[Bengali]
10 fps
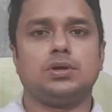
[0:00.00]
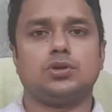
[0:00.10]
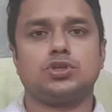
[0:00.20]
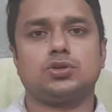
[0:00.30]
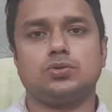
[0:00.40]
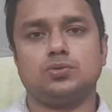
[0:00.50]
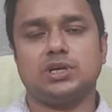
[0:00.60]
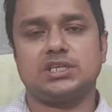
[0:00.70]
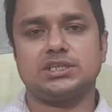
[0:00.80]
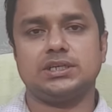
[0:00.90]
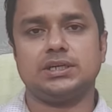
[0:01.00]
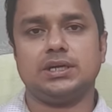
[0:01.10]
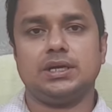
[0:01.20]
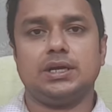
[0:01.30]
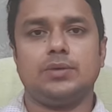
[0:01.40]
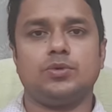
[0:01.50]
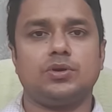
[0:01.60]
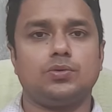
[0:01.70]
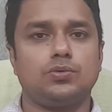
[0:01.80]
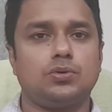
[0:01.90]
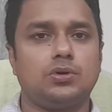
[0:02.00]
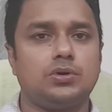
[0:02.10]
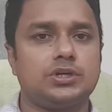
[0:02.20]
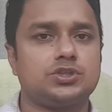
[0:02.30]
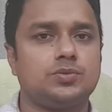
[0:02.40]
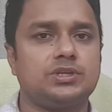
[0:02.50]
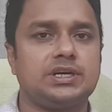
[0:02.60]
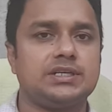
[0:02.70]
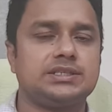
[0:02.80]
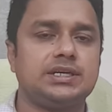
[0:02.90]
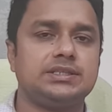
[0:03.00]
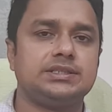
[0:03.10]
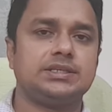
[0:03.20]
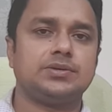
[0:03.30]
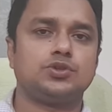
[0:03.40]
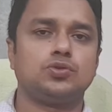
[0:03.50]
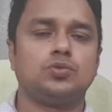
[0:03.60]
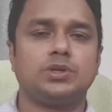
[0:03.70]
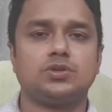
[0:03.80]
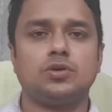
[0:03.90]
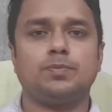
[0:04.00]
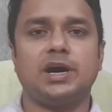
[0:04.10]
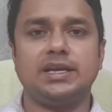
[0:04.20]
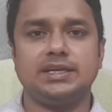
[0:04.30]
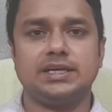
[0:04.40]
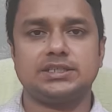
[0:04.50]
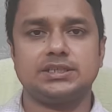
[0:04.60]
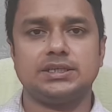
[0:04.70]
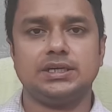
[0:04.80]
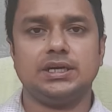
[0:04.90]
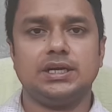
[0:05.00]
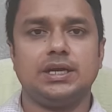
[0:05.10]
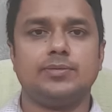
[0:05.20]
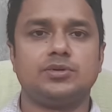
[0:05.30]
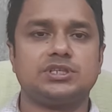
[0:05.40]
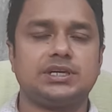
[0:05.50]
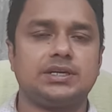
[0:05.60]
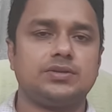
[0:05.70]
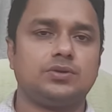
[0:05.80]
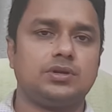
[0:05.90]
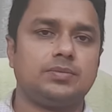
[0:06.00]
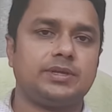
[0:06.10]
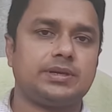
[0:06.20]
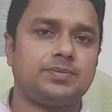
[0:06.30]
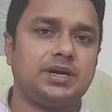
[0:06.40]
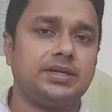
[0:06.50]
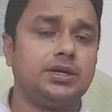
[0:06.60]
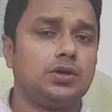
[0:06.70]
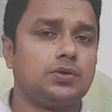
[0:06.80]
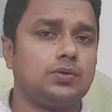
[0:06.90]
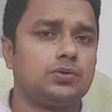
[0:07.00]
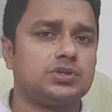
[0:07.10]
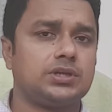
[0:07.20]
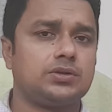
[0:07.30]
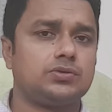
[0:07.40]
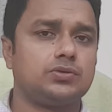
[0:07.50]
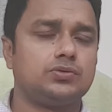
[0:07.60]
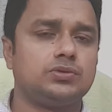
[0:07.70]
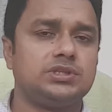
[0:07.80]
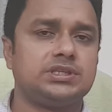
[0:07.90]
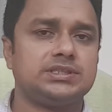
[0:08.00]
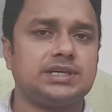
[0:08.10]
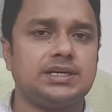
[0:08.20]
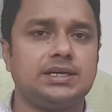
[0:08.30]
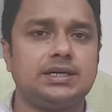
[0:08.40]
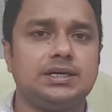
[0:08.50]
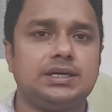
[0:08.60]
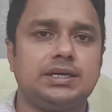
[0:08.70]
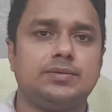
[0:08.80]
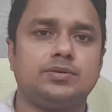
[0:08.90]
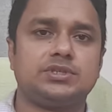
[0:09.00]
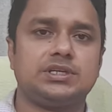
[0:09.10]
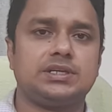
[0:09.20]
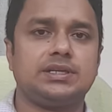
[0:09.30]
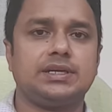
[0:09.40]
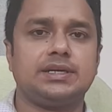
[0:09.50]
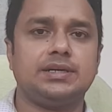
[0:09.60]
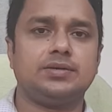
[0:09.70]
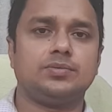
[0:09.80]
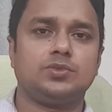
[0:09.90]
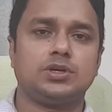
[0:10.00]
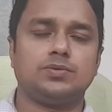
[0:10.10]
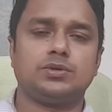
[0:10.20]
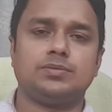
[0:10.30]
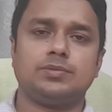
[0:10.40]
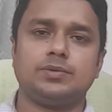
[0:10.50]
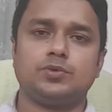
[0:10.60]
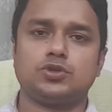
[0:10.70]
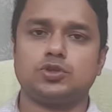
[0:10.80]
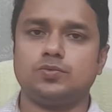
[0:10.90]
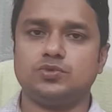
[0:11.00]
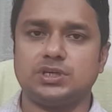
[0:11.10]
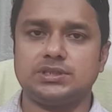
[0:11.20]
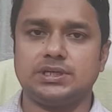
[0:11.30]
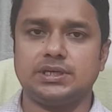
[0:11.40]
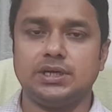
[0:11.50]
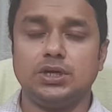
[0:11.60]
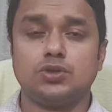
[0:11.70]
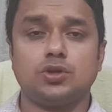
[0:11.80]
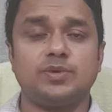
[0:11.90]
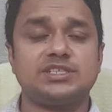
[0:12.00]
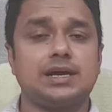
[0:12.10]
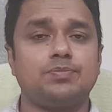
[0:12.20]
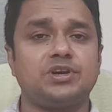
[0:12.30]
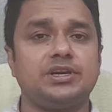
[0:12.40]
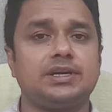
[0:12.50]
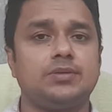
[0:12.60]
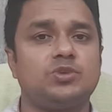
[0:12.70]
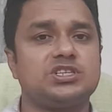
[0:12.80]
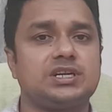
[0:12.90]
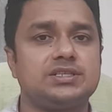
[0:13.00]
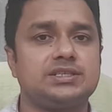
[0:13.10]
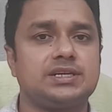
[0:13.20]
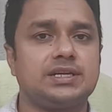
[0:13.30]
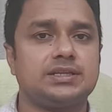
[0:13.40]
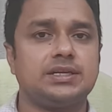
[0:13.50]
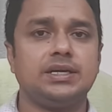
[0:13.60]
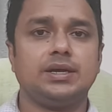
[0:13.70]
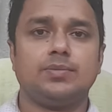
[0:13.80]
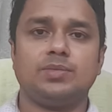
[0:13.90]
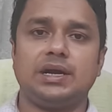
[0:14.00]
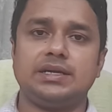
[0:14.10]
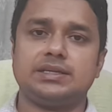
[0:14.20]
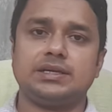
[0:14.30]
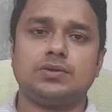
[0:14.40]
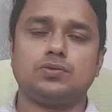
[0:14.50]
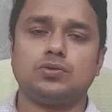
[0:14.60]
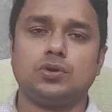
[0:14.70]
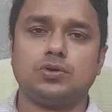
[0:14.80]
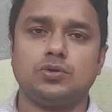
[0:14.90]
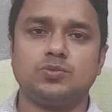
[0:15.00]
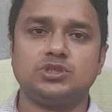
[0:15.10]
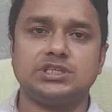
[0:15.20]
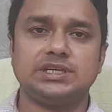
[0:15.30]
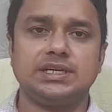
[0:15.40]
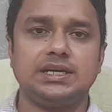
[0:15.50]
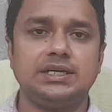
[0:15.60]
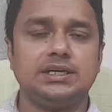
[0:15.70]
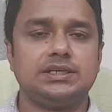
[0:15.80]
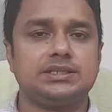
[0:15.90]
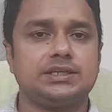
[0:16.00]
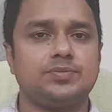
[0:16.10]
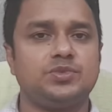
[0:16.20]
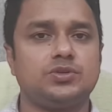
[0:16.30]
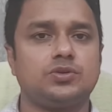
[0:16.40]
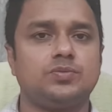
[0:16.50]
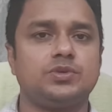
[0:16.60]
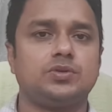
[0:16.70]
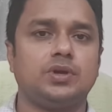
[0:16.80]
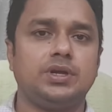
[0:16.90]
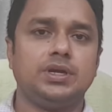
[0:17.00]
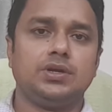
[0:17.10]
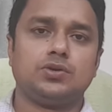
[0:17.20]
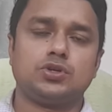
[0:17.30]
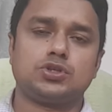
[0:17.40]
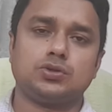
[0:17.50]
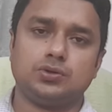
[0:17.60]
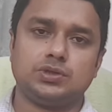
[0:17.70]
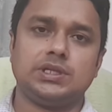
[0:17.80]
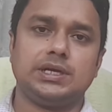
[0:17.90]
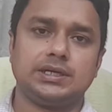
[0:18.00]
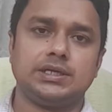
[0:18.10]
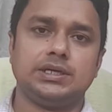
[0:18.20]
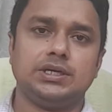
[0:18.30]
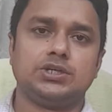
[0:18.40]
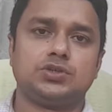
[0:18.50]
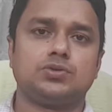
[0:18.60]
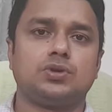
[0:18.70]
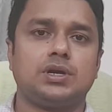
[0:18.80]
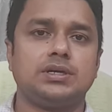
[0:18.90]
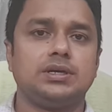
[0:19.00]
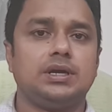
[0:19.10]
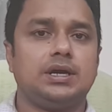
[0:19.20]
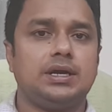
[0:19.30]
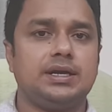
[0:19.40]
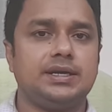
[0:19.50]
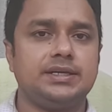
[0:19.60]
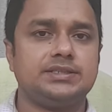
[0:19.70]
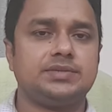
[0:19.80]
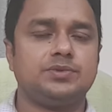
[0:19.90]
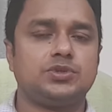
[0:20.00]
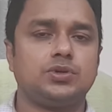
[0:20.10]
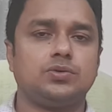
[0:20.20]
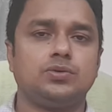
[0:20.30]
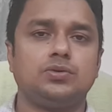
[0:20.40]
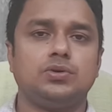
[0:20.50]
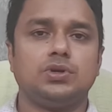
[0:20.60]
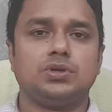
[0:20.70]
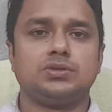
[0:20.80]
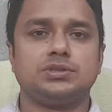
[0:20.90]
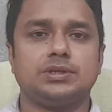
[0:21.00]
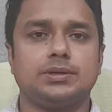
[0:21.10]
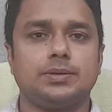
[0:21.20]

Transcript: নষ্ট দুধ আসে এবং অনেক সময় দেখা যায় যে শুধুমাত্র পানি আসে এবং সেখানে দলের ব্যথা পায় গরু সাধারণত দুধ দিতে চায় না এবং সেটা দেখে মোটামুটিভাবে কষ্ট বোঝা যায় তবে সাব ক্লিনিক্যাল মাস্টাইসিসের ক্ষেত্রে বাহির থেকে কোনো লক্ষণ বোঝা যায় না সেটা ভিতরে ভিতরে নষ্ট করতে থাকে সুতরাং এই যে বিষয়গুলো যে